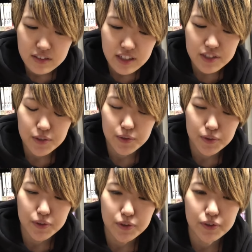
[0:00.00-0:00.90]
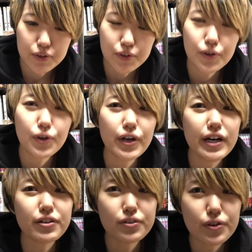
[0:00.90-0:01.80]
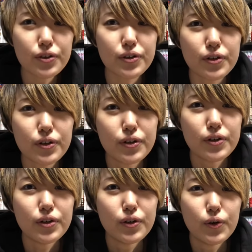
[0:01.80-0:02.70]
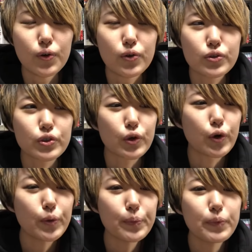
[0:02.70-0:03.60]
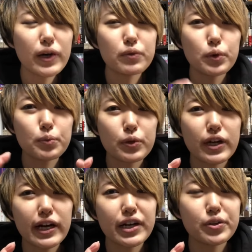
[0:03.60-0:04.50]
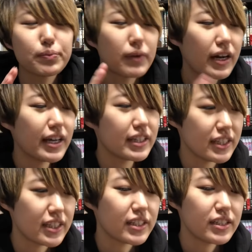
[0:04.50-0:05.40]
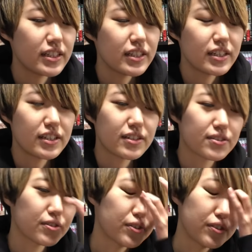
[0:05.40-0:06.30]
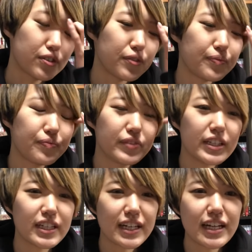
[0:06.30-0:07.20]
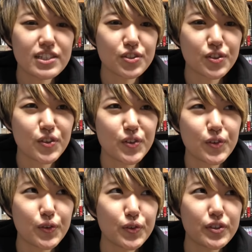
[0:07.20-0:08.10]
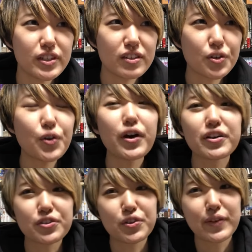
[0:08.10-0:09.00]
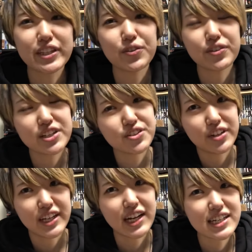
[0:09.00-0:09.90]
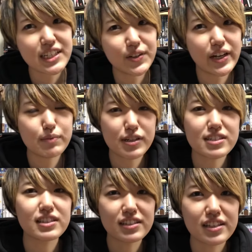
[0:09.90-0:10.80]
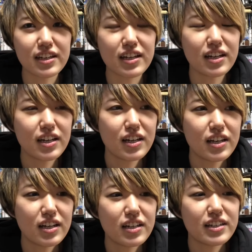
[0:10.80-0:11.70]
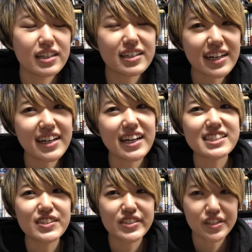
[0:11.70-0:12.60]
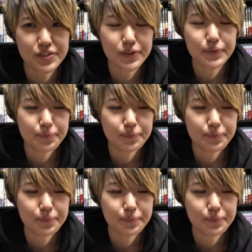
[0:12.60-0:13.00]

でその「紅白の」その本番を迎える前にその一回その本当に「紅白」と全く同じようにリハーサルやりますって言って一回リハーサルしたんですよ